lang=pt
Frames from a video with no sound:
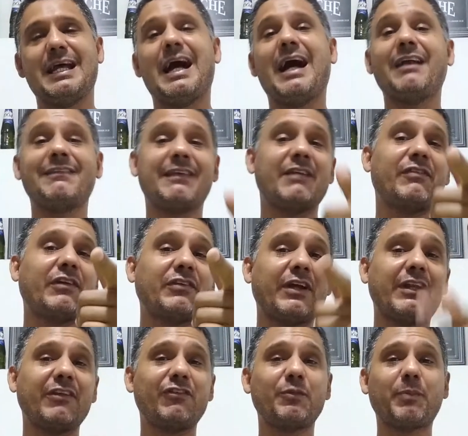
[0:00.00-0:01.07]
as
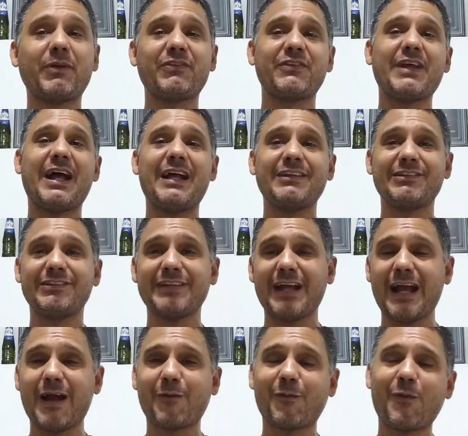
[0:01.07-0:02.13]
cervejarias especiais
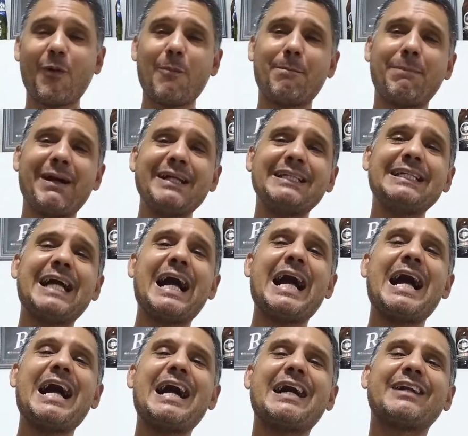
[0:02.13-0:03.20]

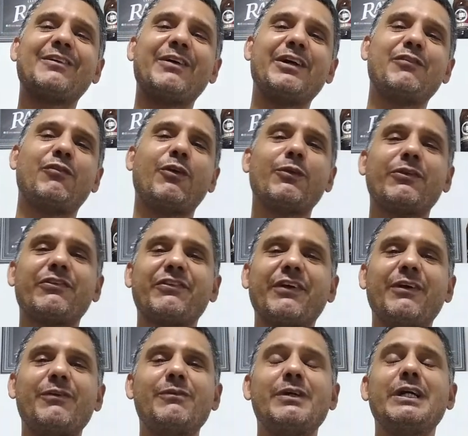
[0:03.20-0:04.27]
acompanharam a
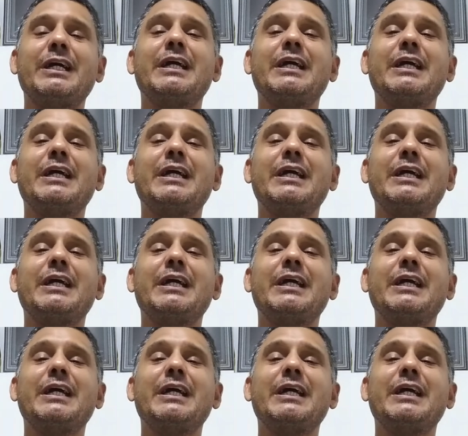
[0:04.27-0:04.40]
evolução,